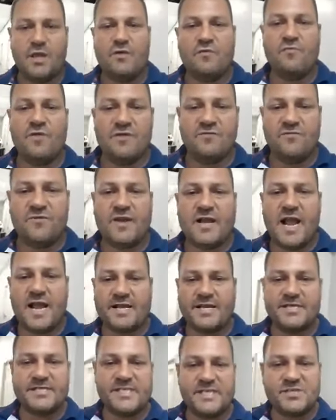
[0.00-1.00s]
Vem ficar
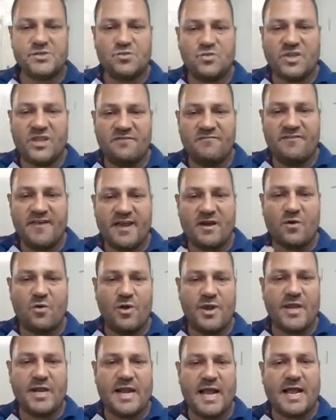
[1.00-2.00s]
aqui, vocês não têm
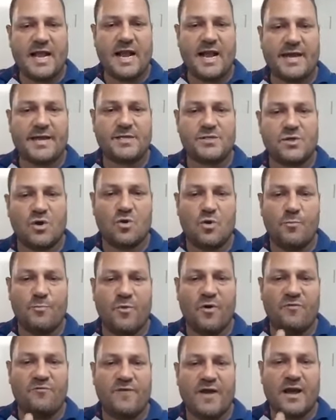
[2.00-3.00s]
vergonha na cara, só que o
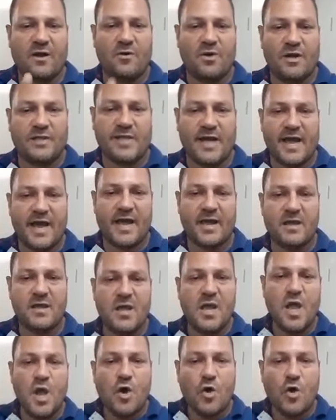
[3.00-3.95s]
povo vai acordar.